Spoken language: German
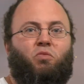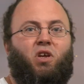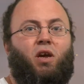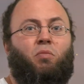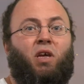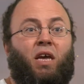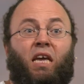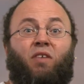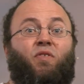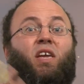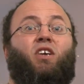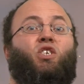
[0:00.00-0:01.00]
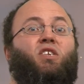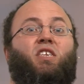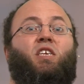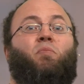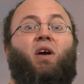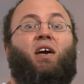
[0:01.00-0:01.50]
umtreibt, wie
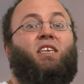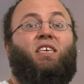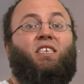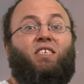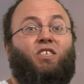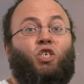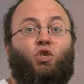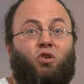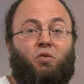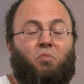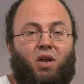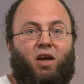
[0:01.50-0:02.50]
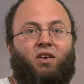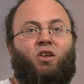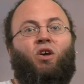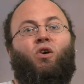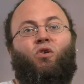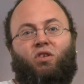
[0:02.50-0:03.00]
erstelle ich mir eigentlich diesen Stundenplan?
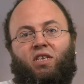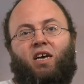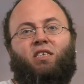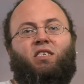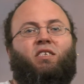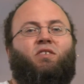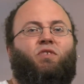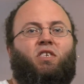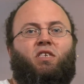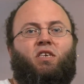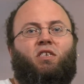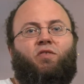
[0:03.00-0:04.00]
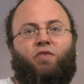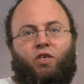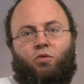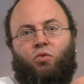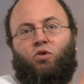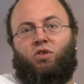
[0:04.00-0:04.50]
Und das findet ihr in der
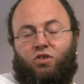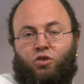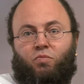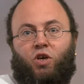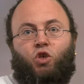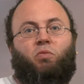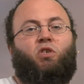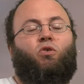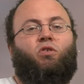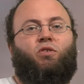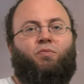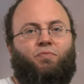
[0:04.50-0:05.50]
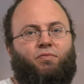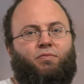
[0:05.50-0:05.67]
Videobox zum Beispiel dort.